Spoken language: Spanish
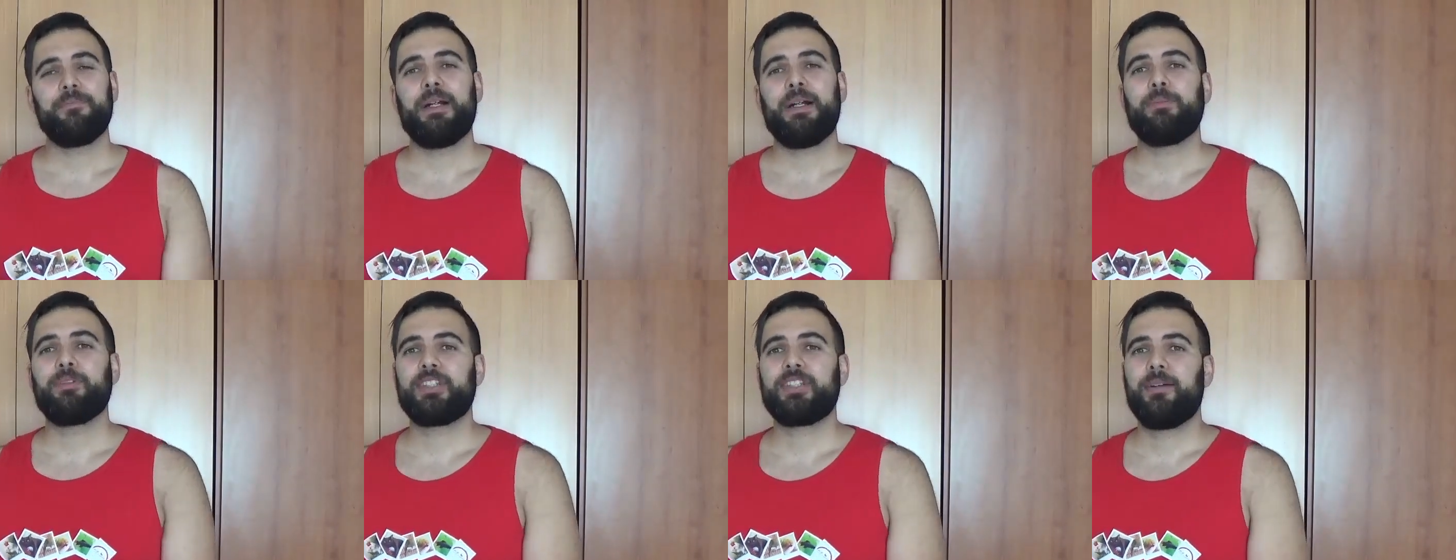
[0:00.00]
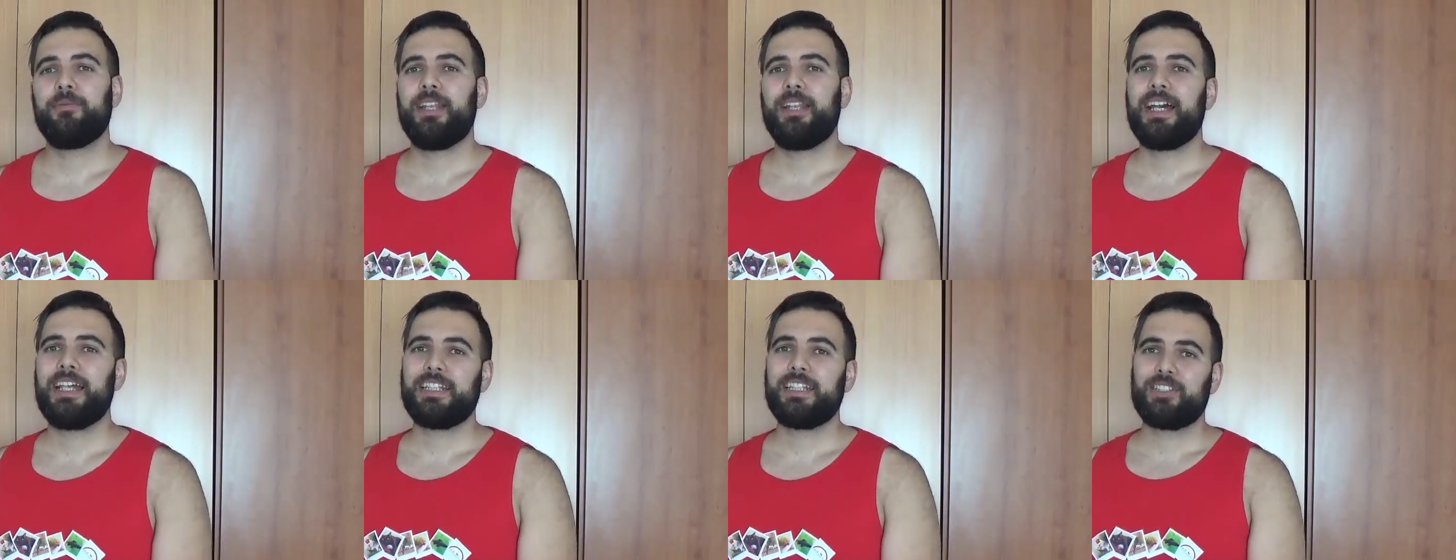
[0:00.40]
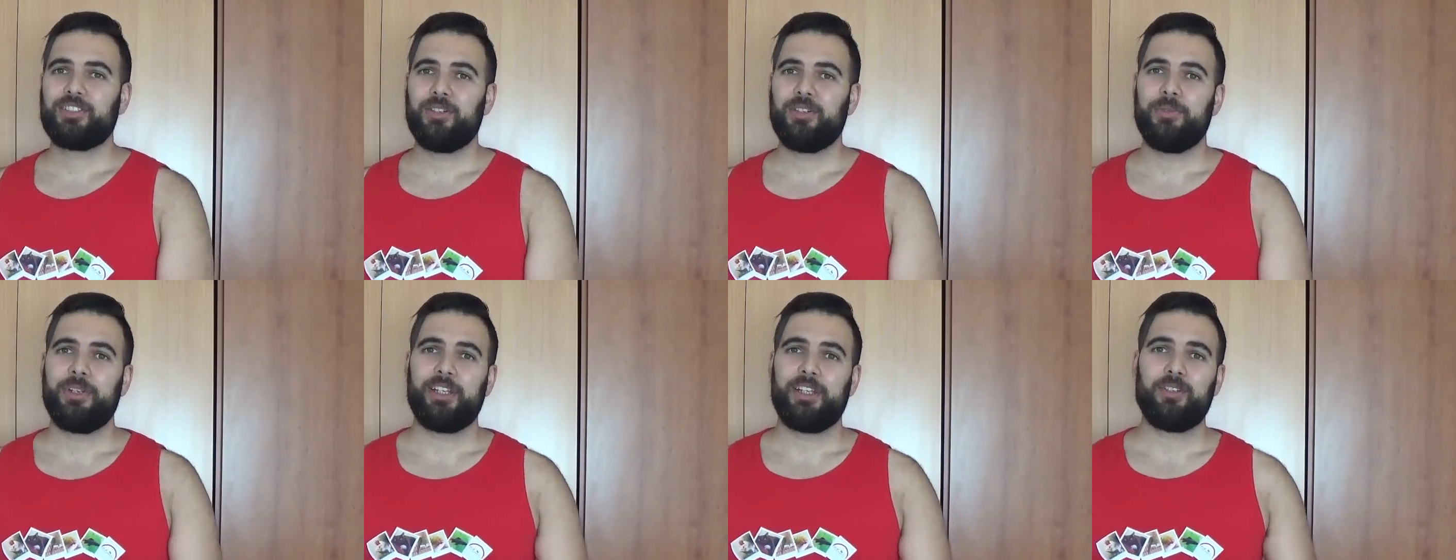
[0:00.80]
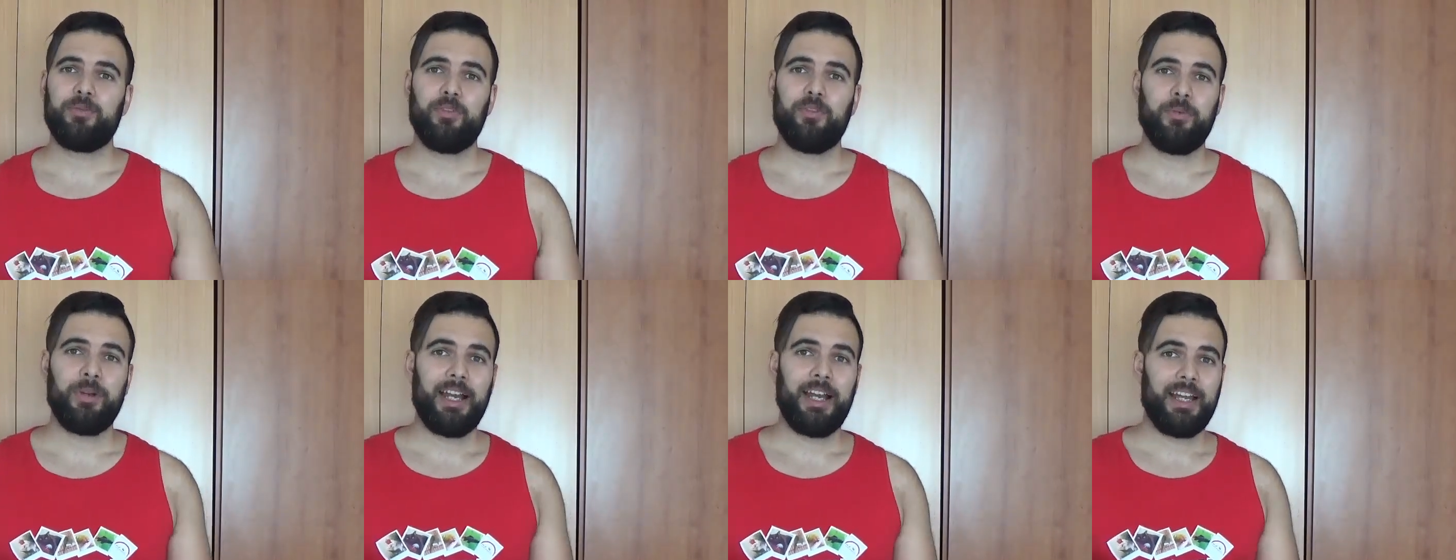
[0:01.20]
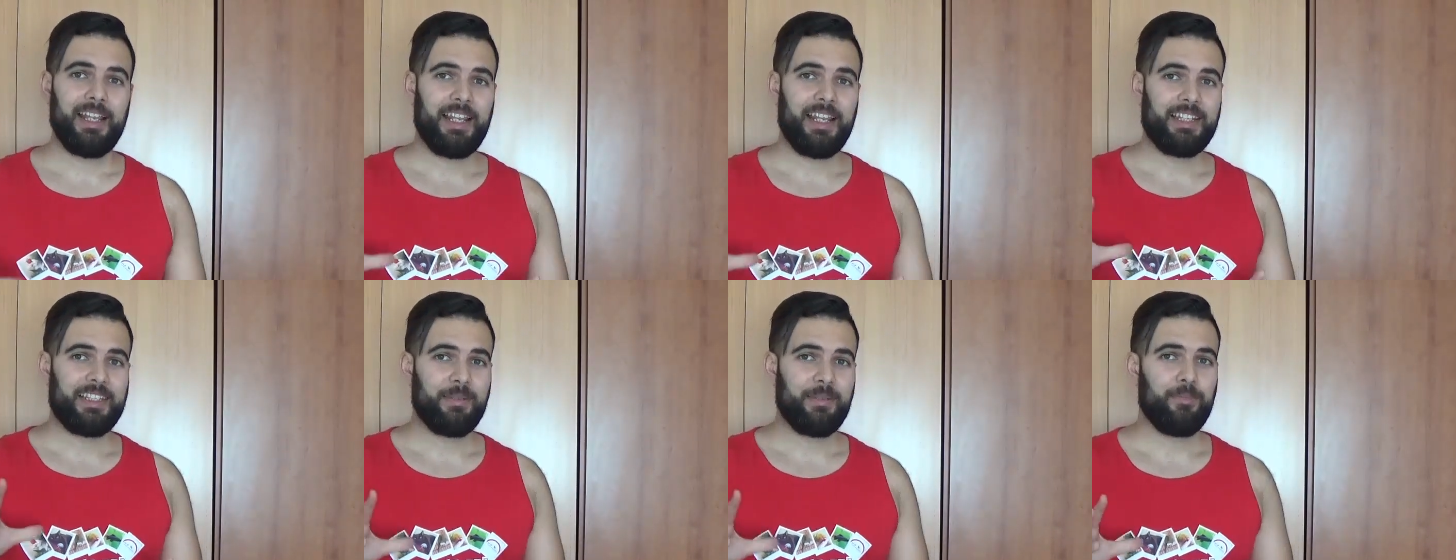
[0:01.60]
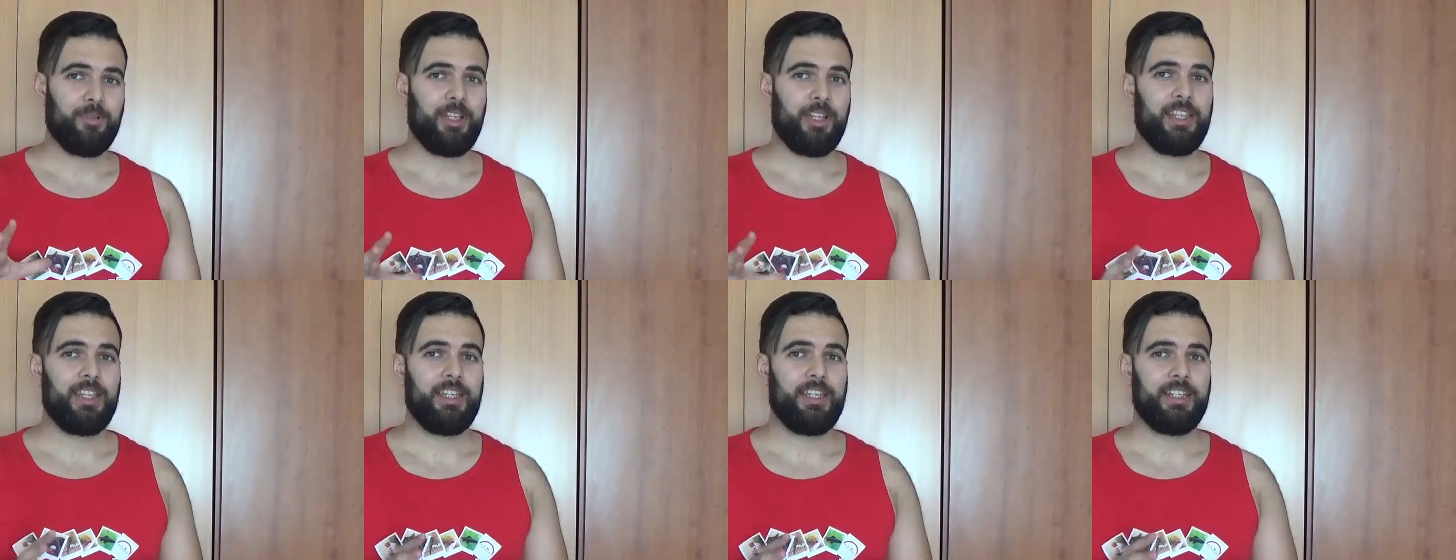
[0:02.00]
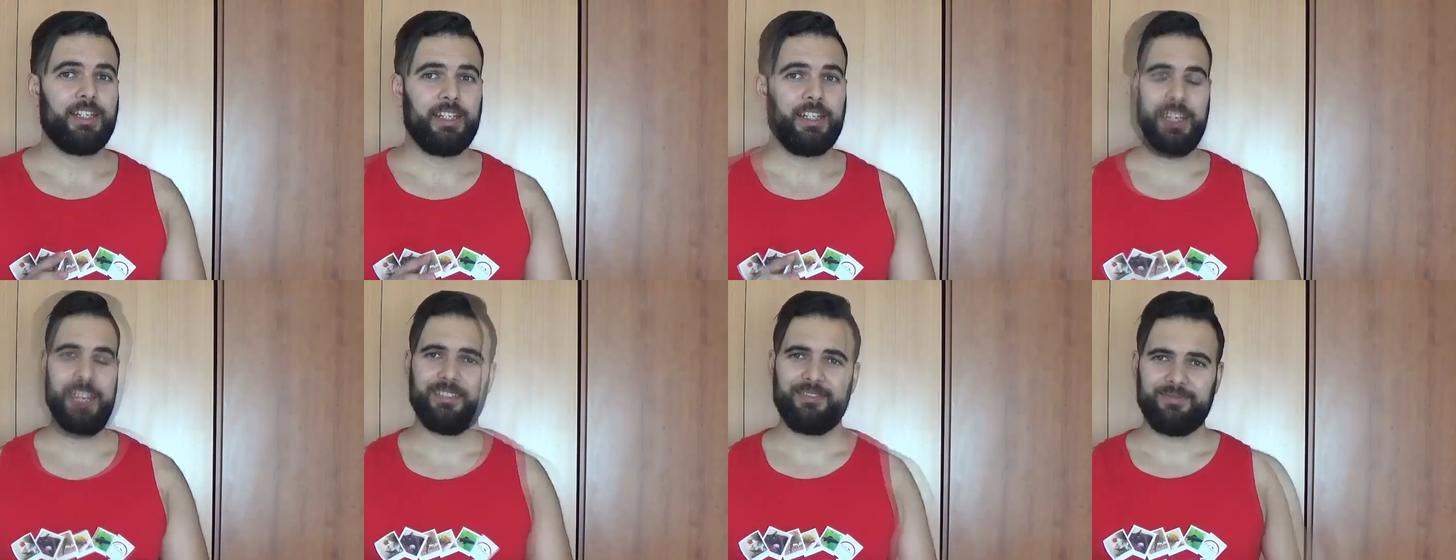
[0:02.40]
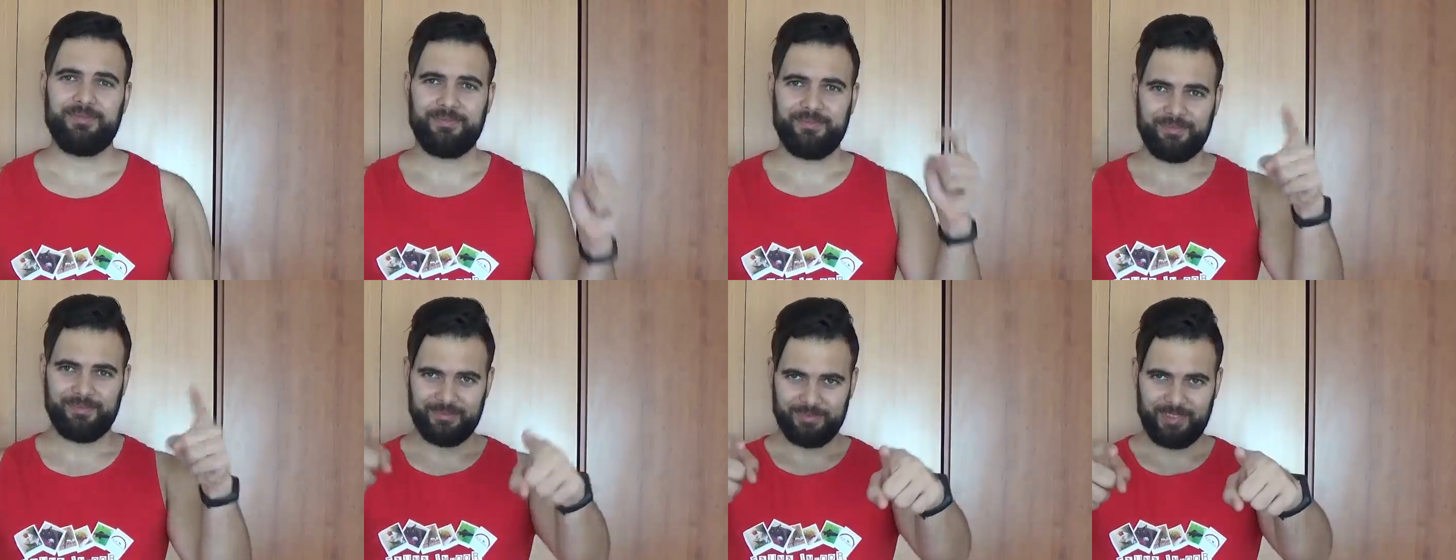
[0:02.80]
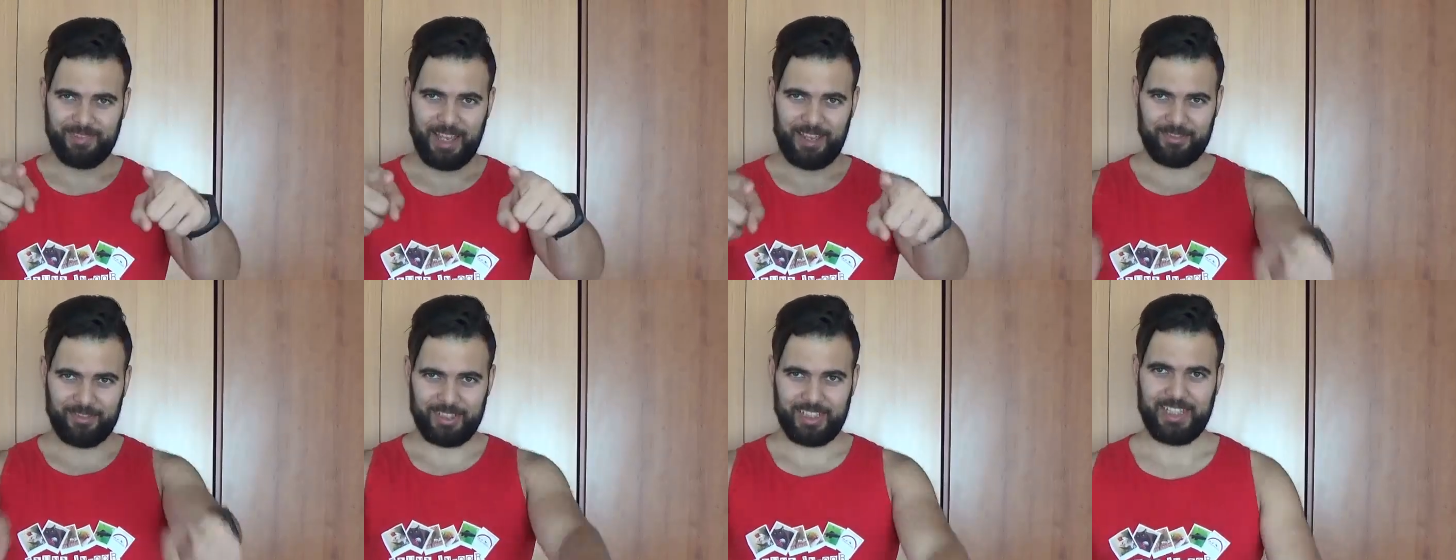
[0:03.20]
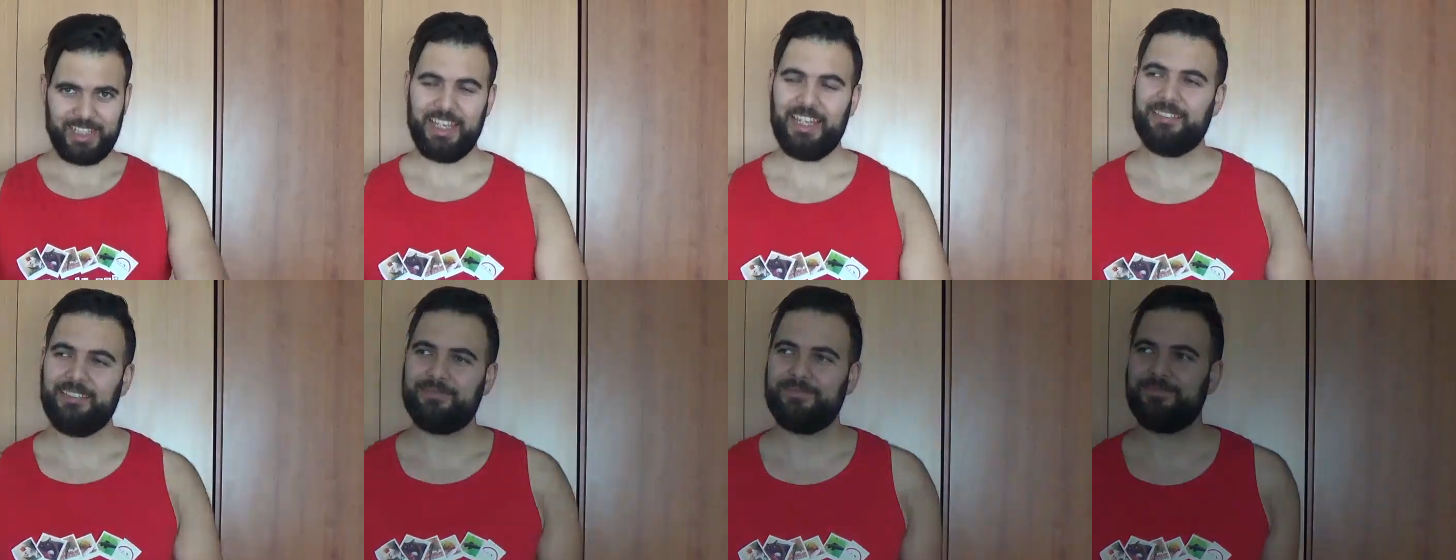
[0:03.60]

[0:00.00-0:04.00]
vamos a hablar sobre cómo va la temporada de cría. ¡Vamos allá!